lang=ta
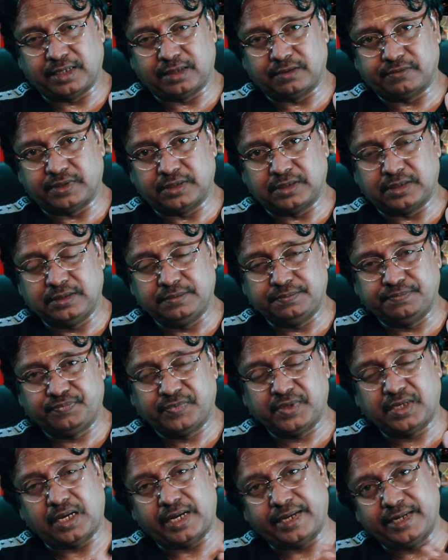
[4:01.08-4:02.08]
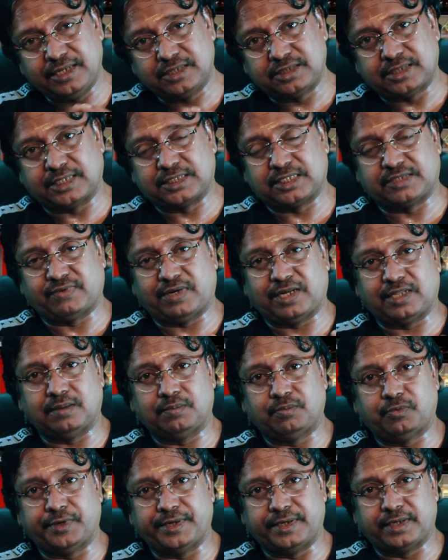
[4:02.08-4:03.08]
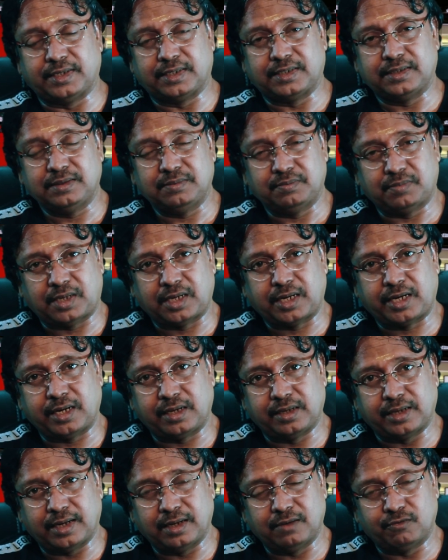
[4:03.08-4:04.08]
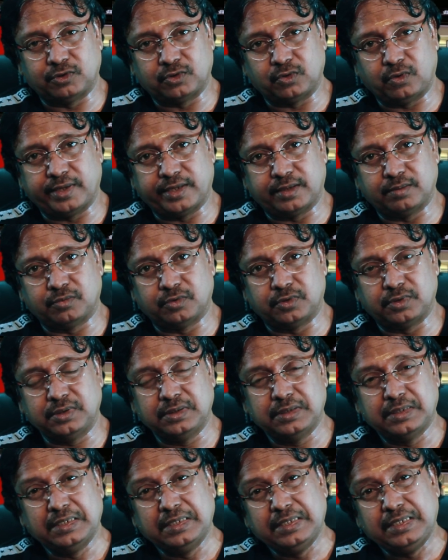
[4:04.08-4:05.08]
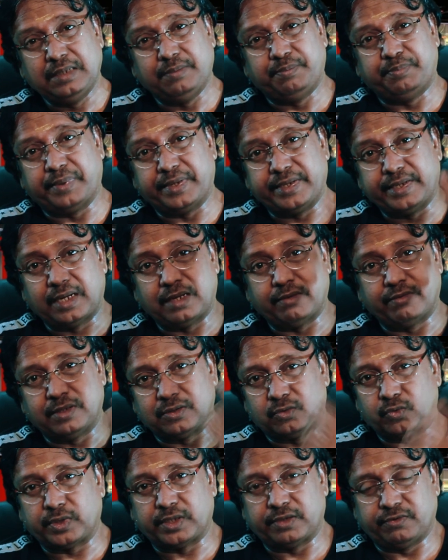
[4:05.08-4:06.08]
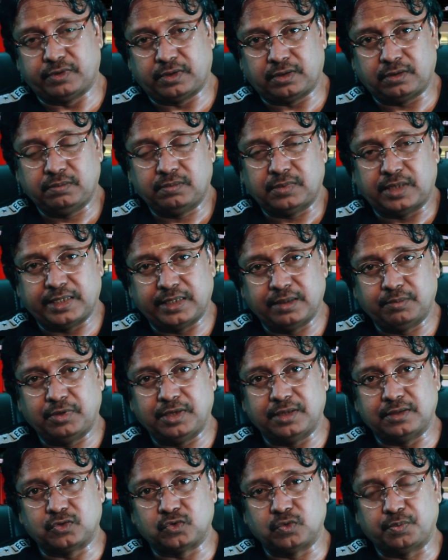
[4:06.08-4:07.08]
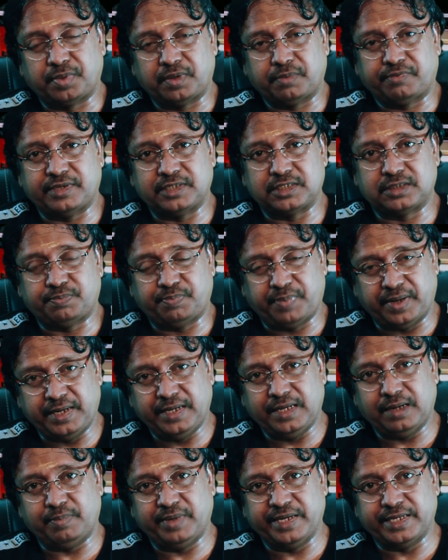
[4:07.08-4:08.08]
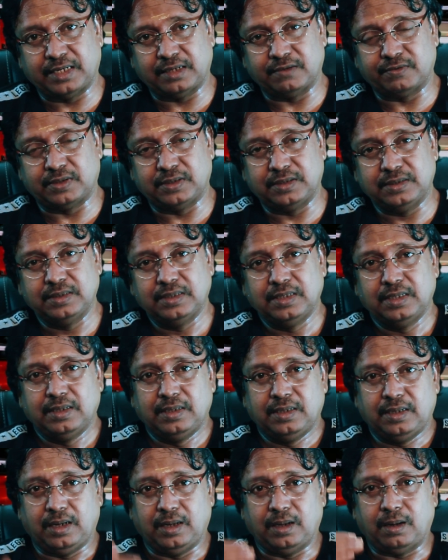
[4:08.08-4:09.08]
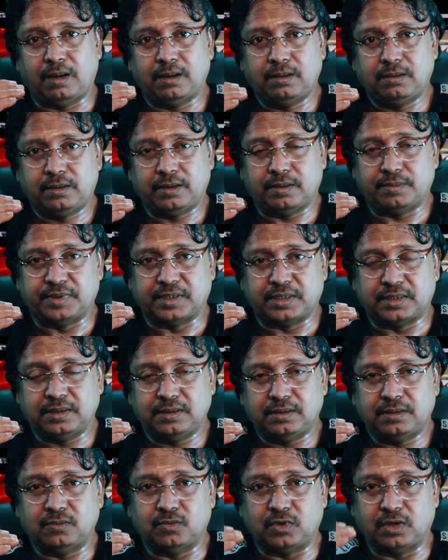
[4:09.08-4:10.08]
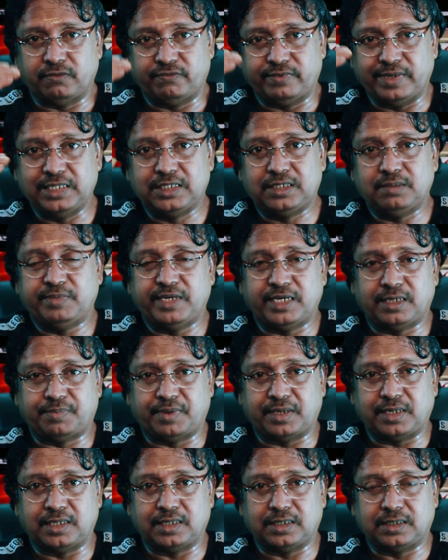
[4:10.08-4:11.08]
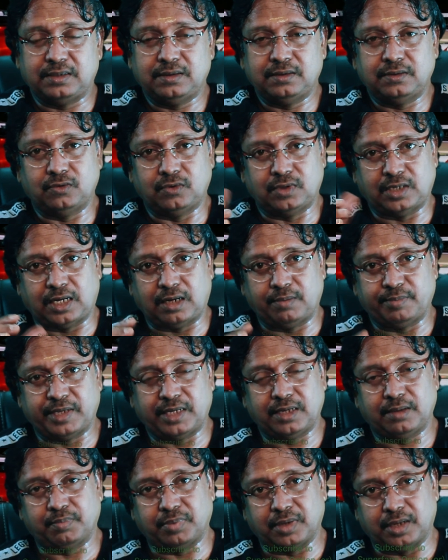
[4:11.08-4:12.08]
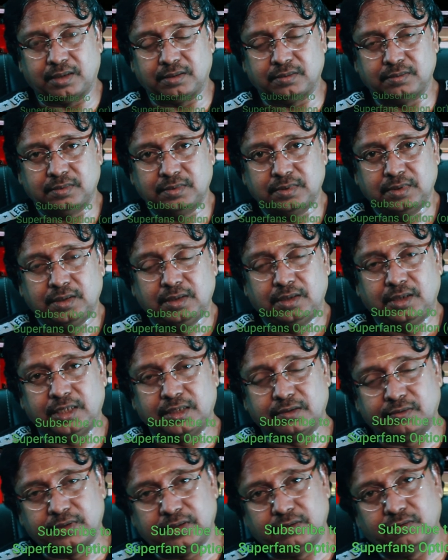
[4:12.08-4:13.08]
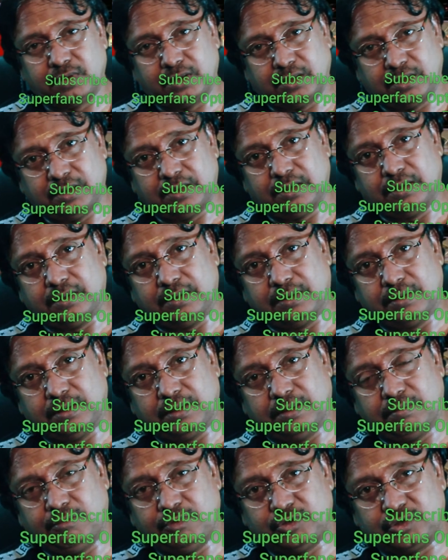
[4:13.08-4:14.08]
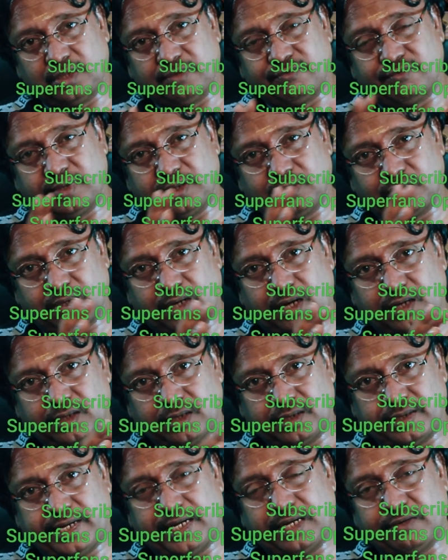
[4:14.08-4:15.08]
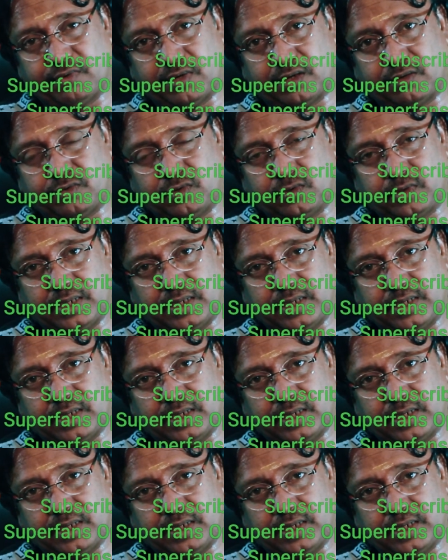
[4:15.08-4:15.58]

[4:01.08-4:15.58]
ஹைலி சக்ஸஸ்ஃபுல்லாக தான் போயிட்டுருக்கு மார்க்கெட் நல்லா ஒத்துழைக்கும் போது பெரிய அளவில் தூக்கி ஓட்டுறோம் அதே போல் இந்த சூப்பர் ஃபேன்ஸ் பென்னி அப்படிங்கிறது வந்து லாங் டேர்முக்கு ஒரு வெல்த் மேக் பண்ணுறதுக்கு ஒரு அருமையான பிளான் இது வந்து ஒரு மியூச்சுவல் ஃபண்டுக்கு ஒரு ஆல்டர்னேட்டிவாகவோ இல்லை வந்து ஒரு